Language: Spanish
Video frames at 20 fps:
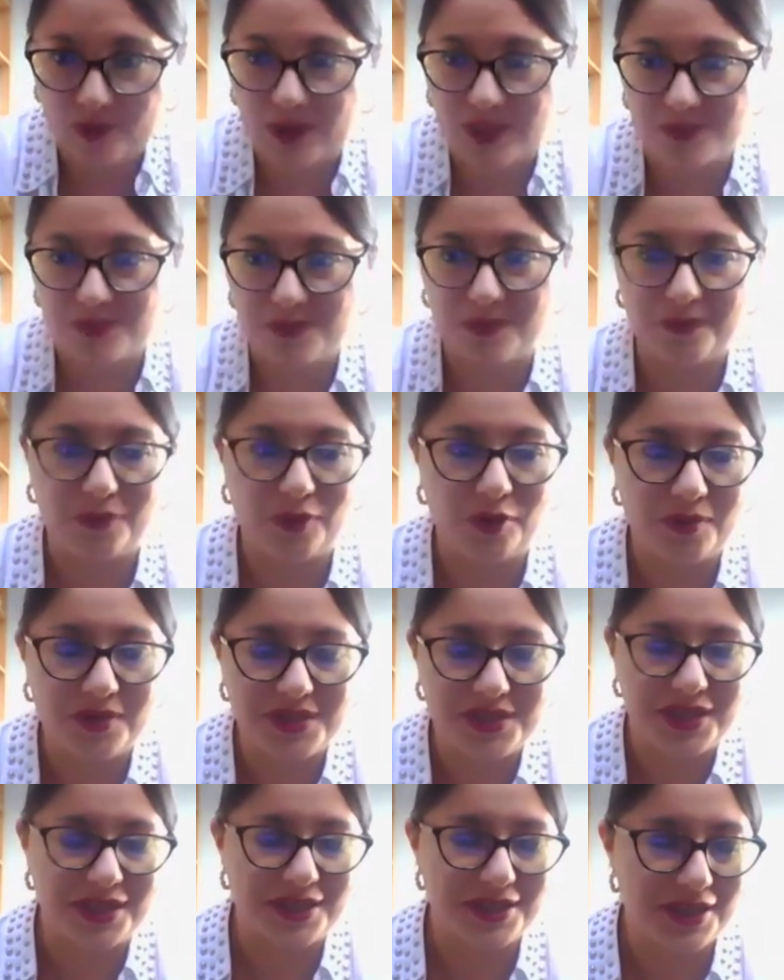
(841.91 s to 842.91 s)
por las
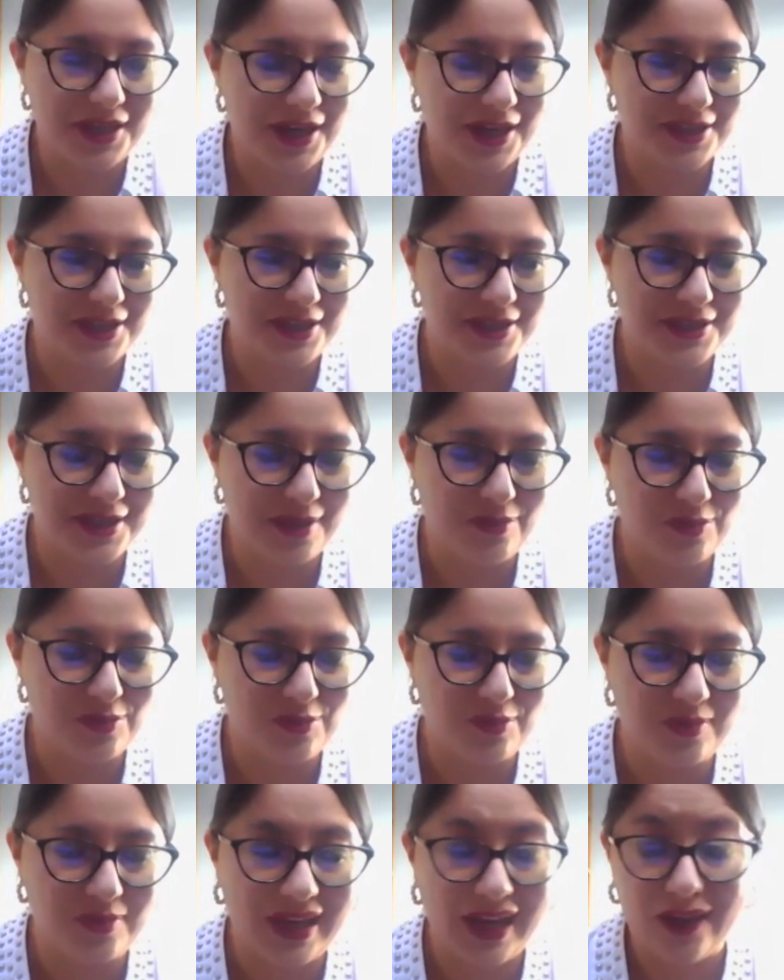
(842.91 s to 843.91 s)
provincias en las que
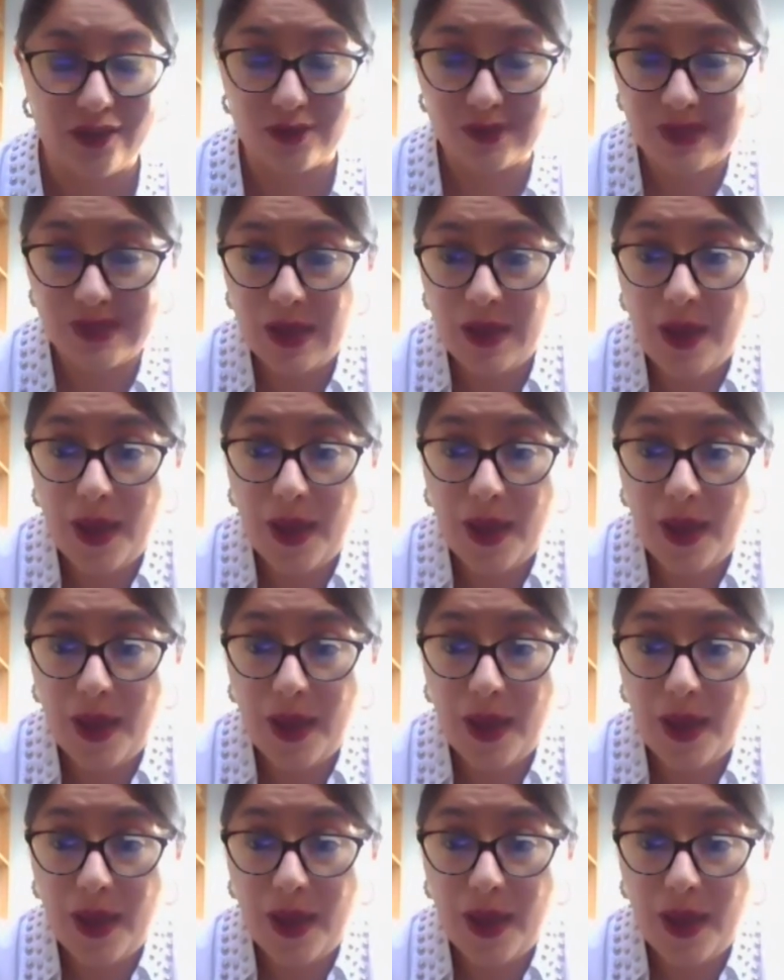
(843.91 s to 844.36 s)
estamos ubicados.